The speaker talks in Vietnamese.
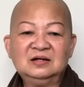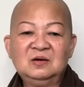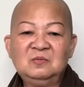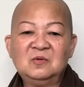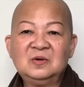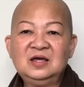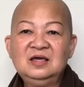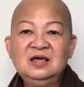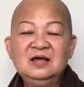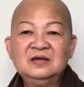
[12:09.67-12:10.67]
Trong một cái
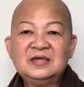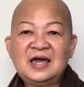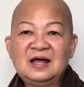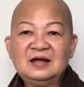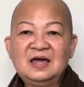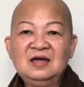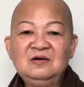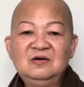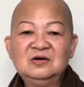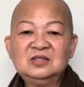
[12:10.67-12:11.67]
nhà nghe
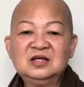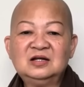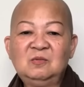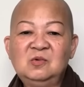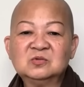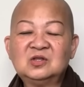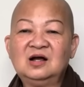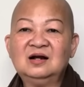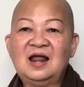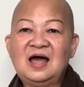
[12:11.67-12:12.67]
nữa, thì trong một
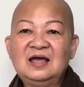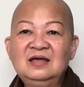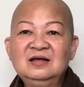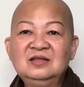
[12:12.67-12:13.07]
tuần lễ á,